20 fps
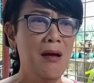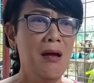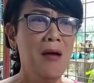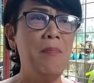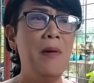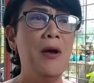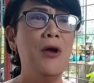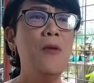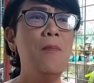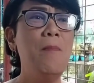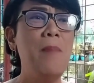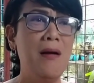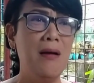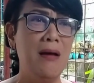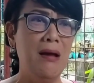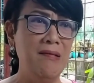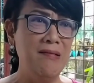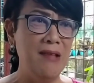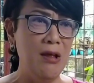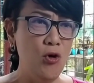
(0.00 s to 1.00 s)
Pero
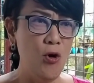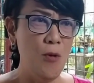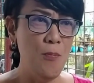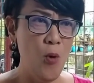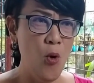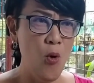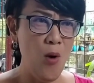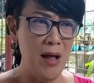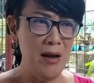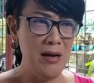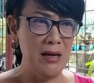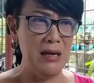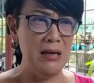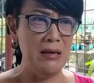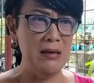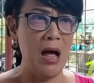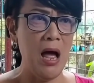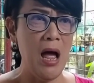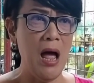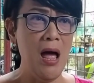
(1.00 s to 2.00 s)
pagising ko po
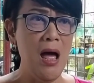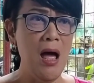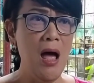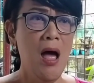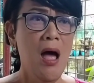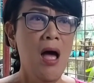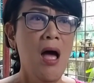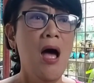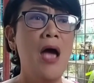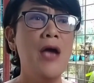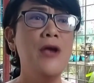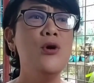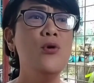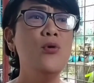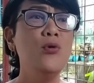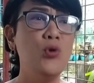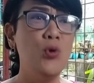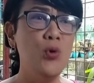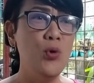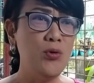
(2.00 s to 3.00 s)
kanina, ay yung
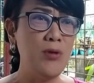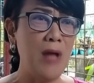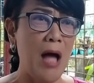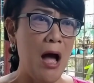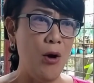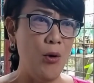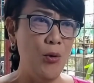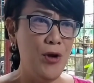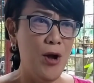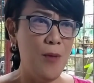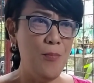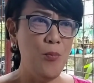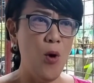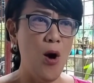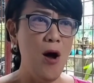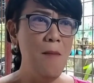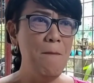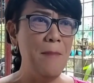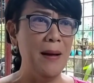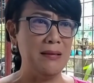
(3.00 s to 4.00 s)
tuta ko na po
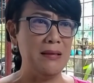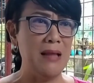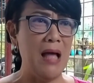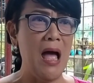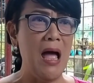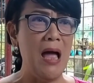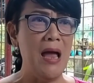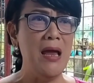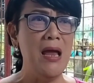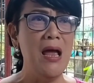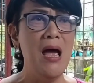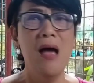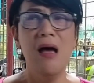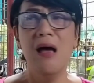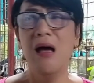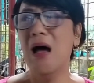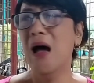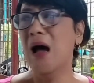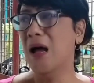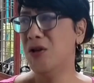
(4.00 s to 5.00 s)
ang patay
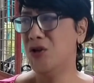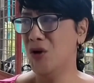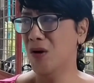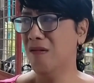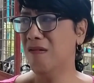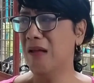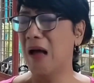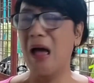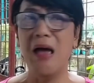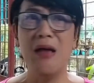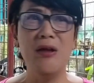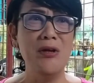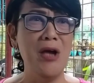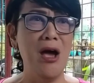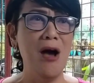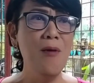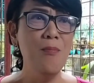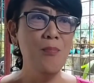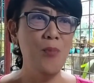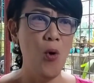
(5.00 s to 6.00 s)
at yung sa kanya
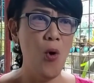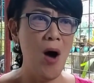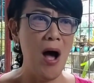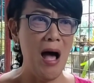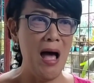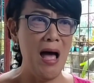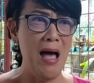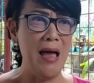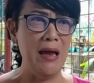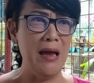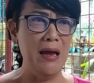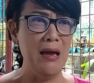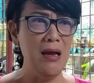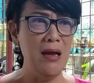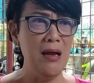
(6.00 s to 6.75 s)
ang buhay.